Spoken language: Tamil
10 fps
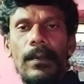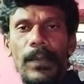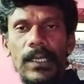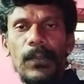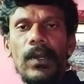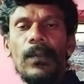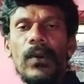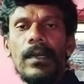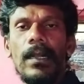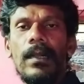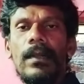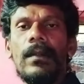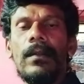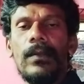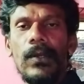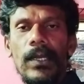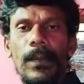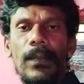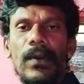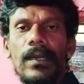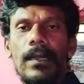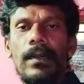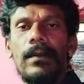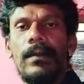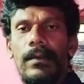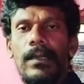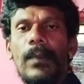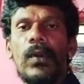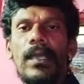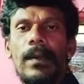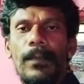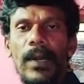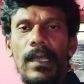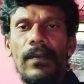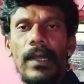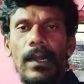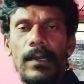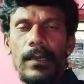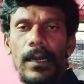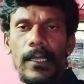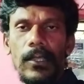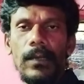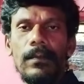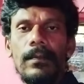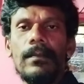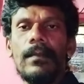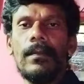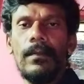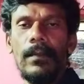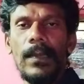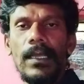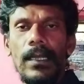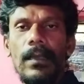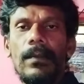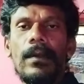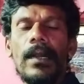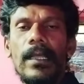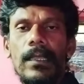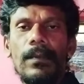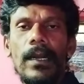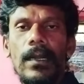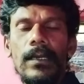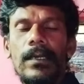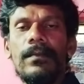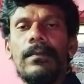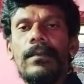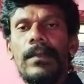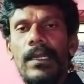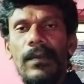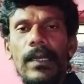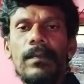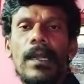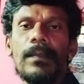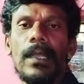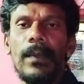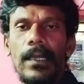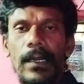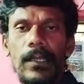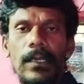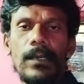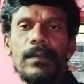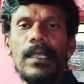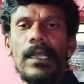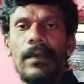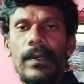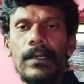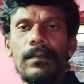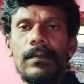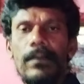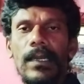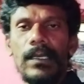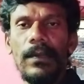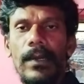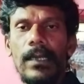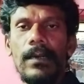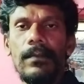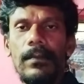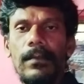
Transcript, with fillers: ஃபேஸ்புக்கில் போடுங்கள் யூடியூப்பில் போடுங்கள் நம்முடைய பழைய வரலாறு அனைத்தும் இனி அனைத்து மக்களுக்கும் நீ வரும் நம் தமிழ் இனத்திற்கும் தெரிய வேண்டும் நன்றி வணக்கம்